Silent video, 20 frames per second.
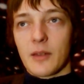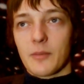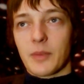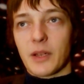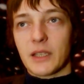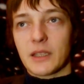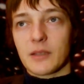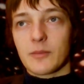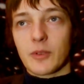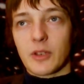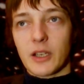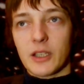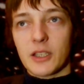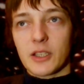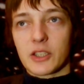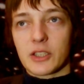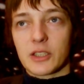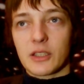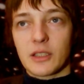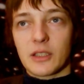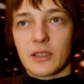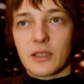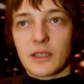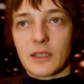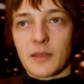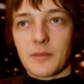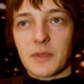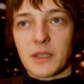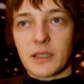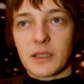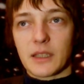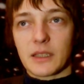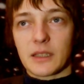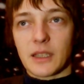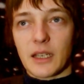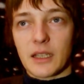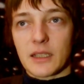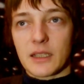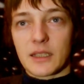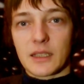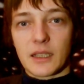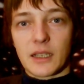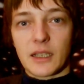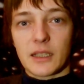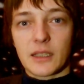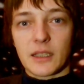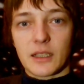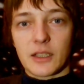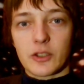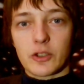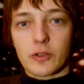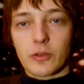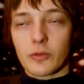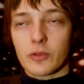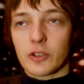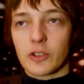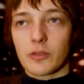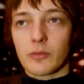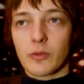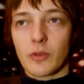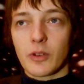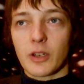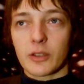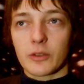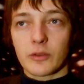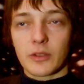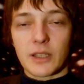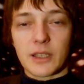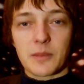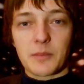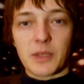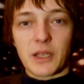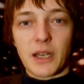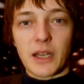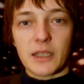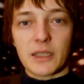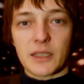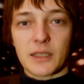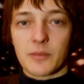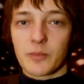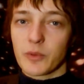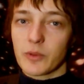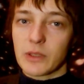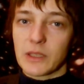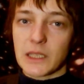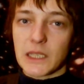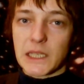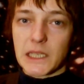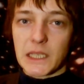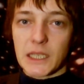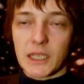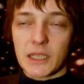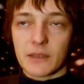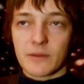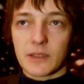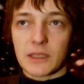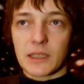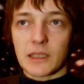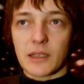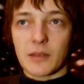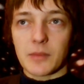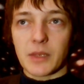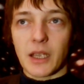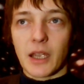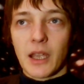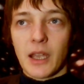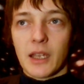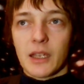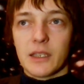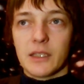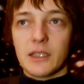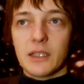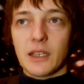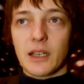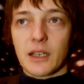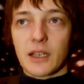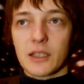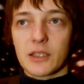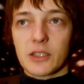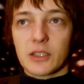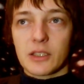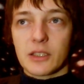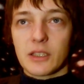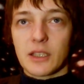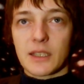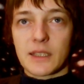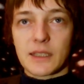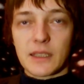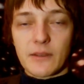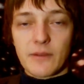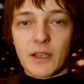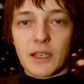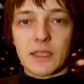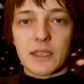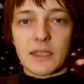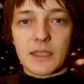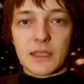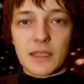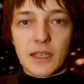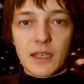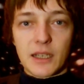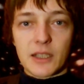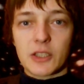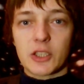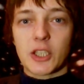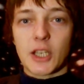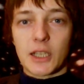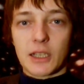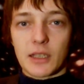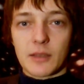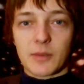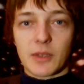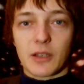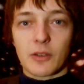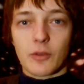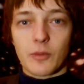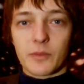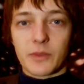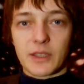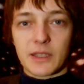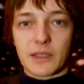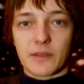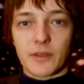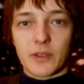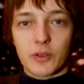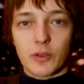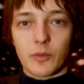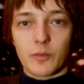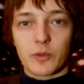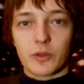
Поэтому, конечно, несомненно, тайны загадок еще очень много, но разбирайтесь, будьте исследователями, не, окон... не оставайтесь на окончательном каком-то своем